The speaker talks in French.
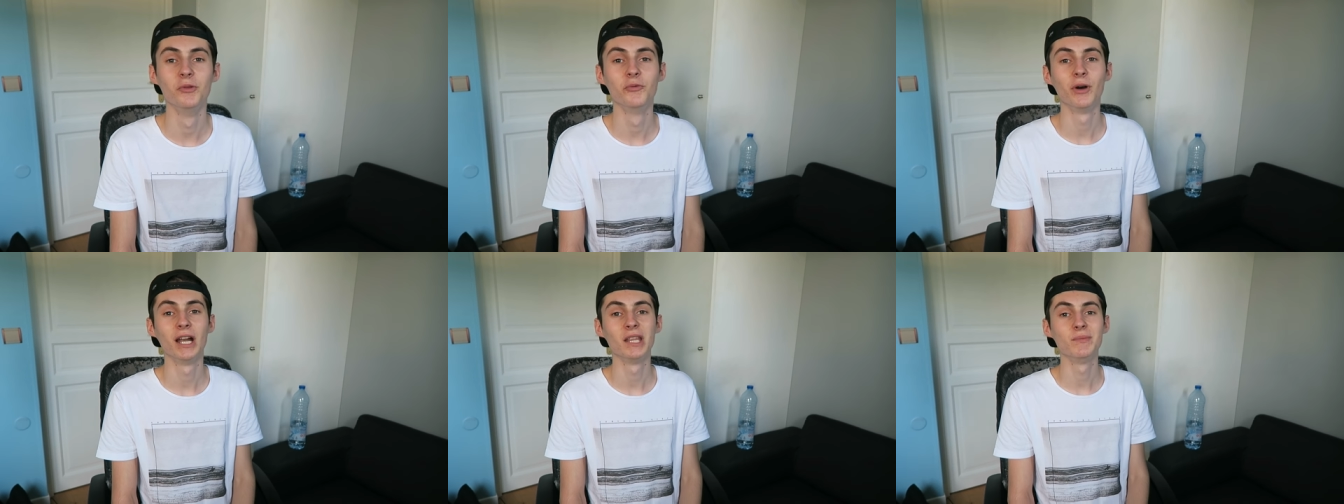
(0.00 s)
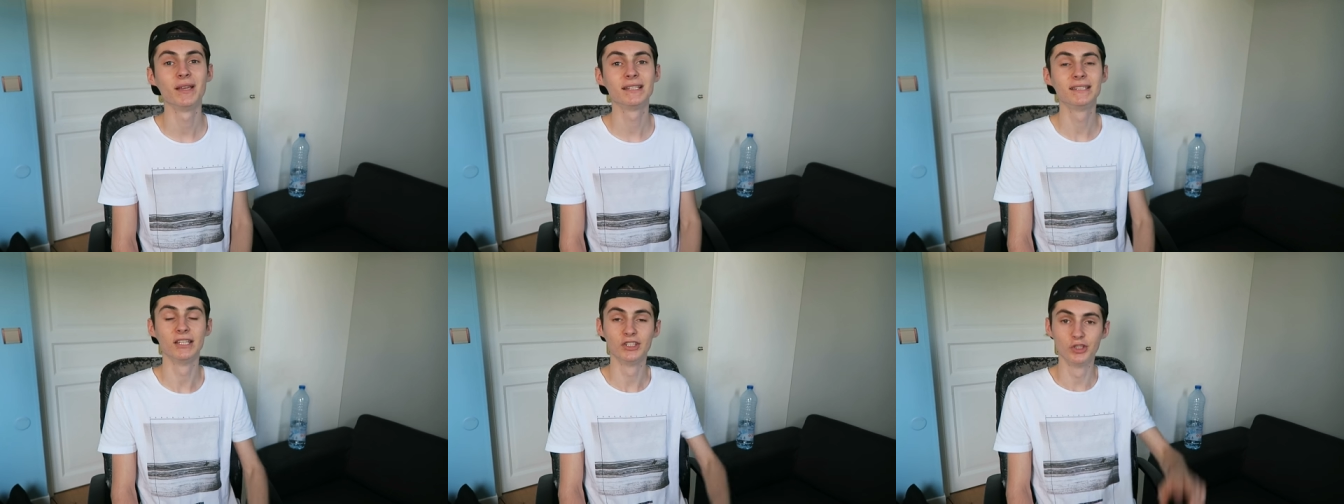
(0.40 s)
Nous voilà les
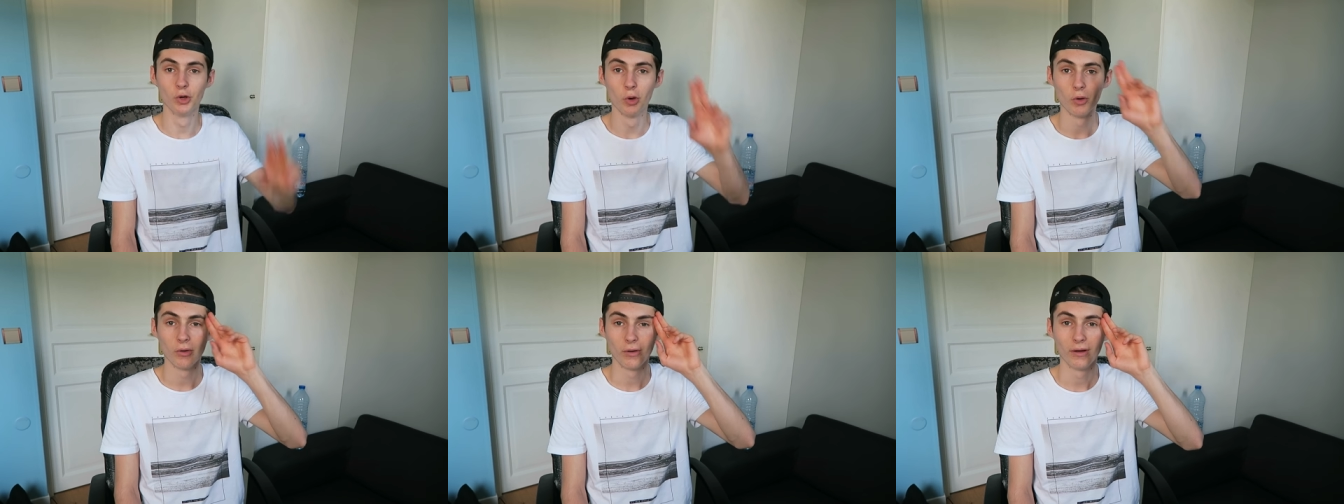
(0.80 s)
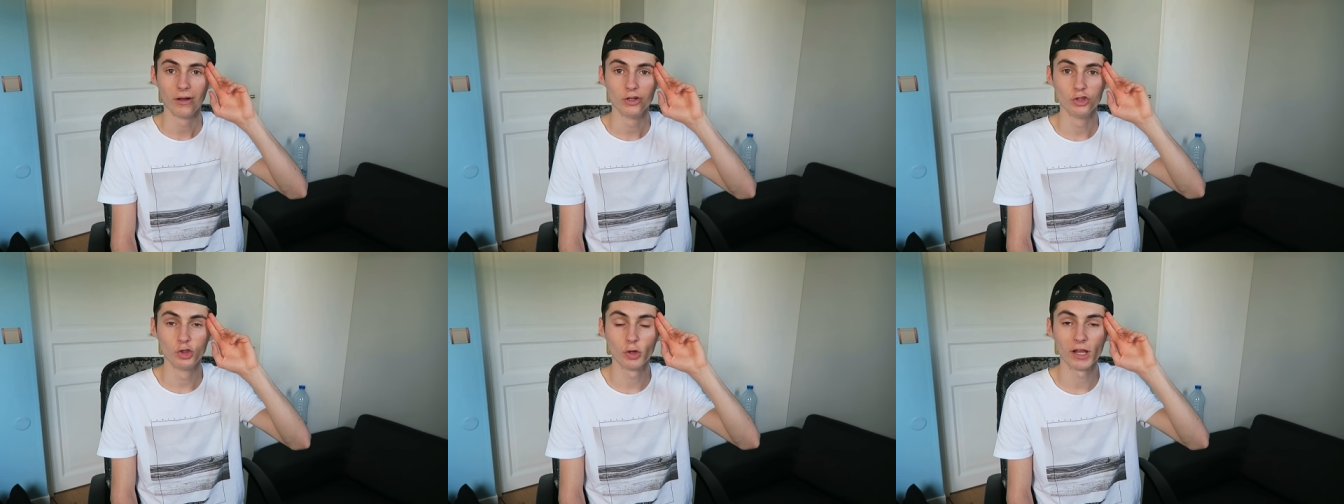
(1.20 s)
next Joe,
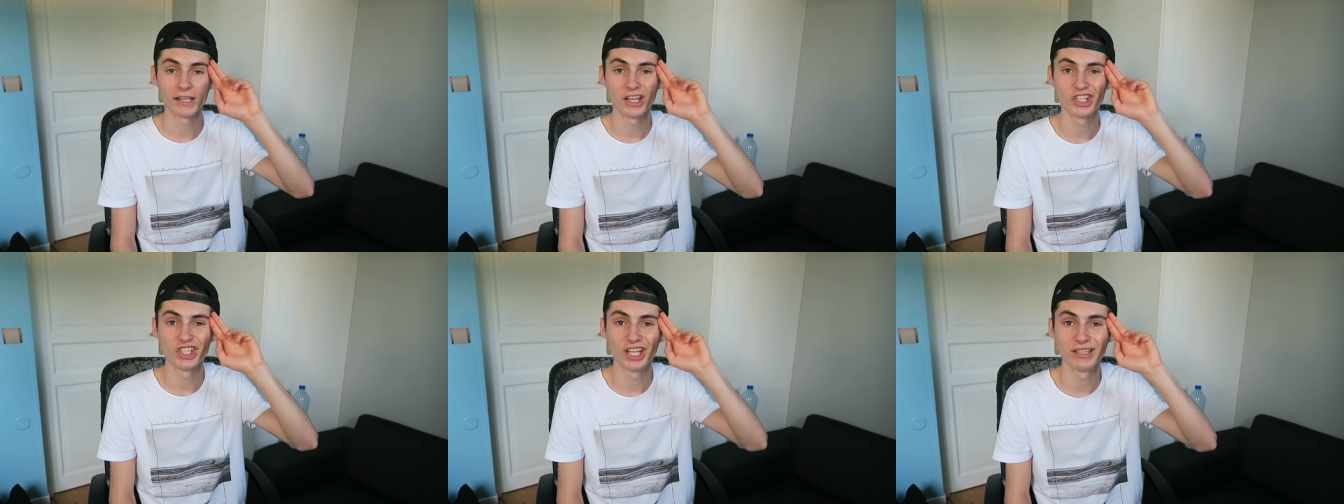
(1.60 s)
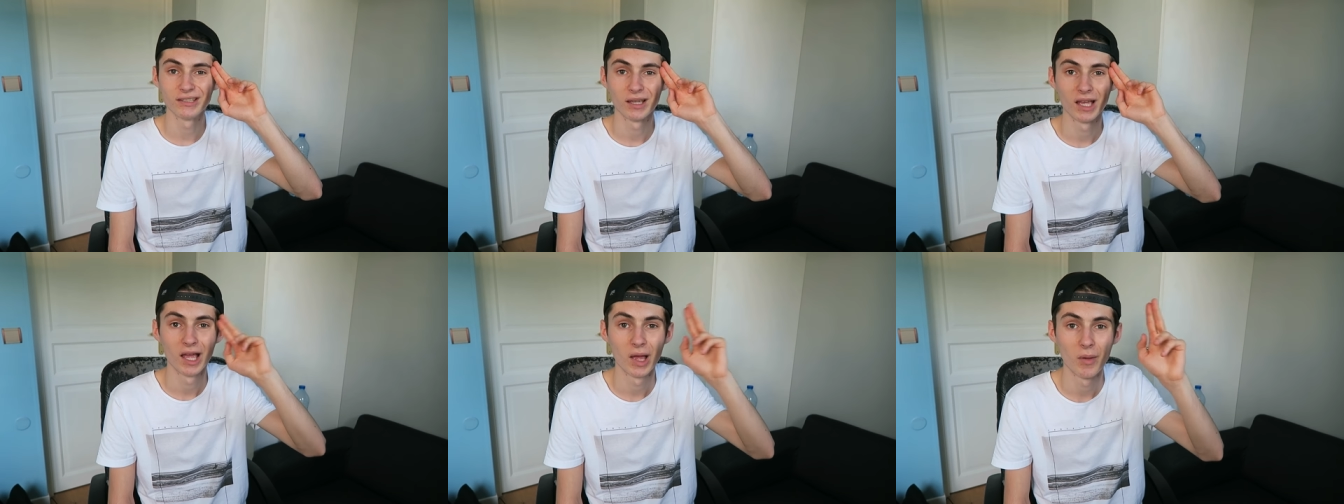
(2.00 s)
Joe la
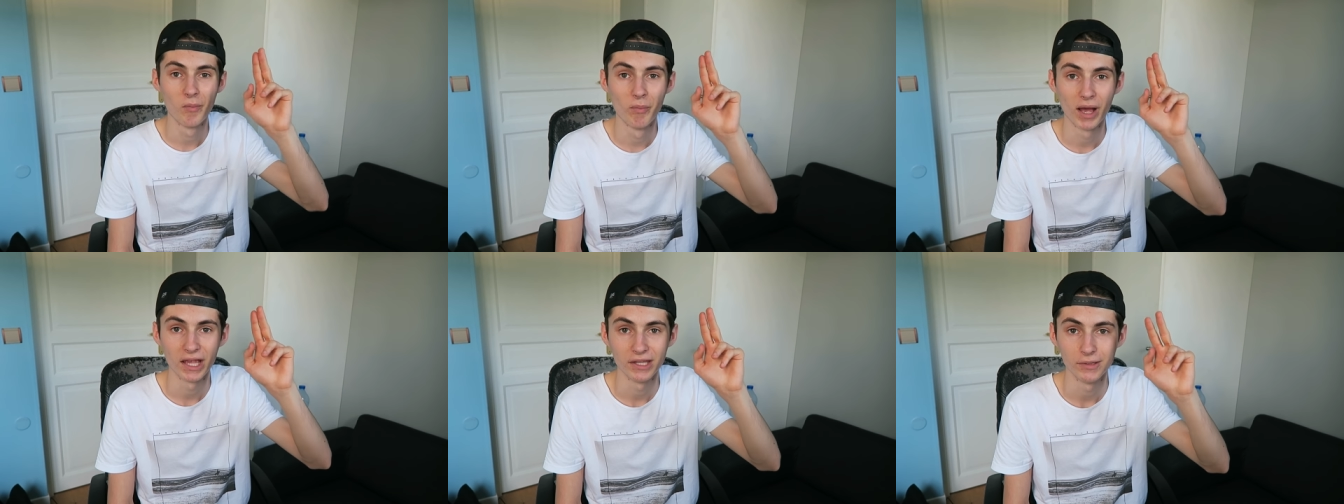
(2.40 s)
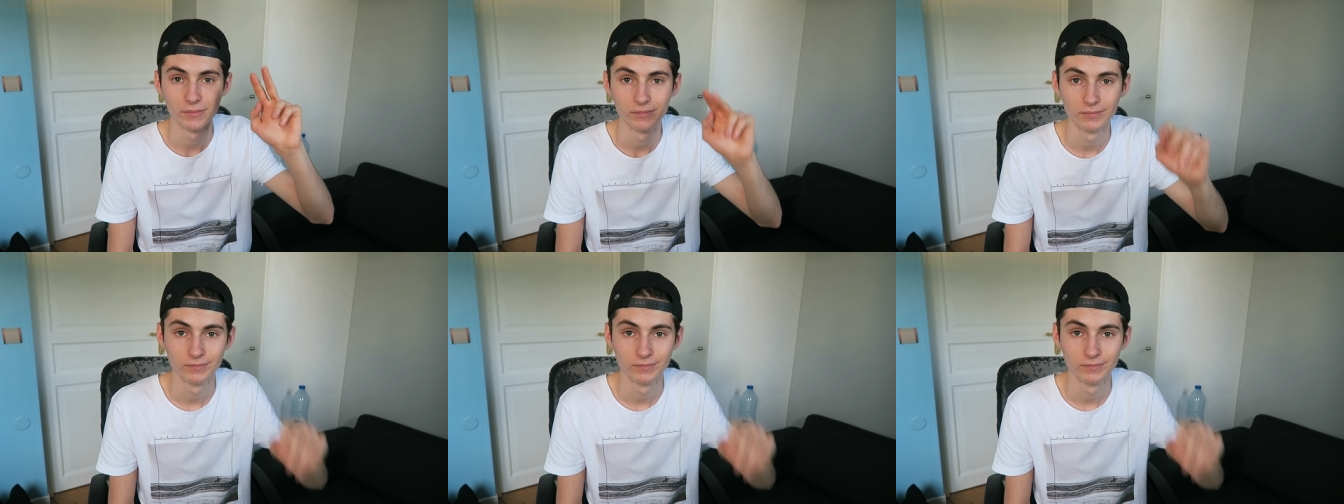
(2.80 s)
gâchette. Bye.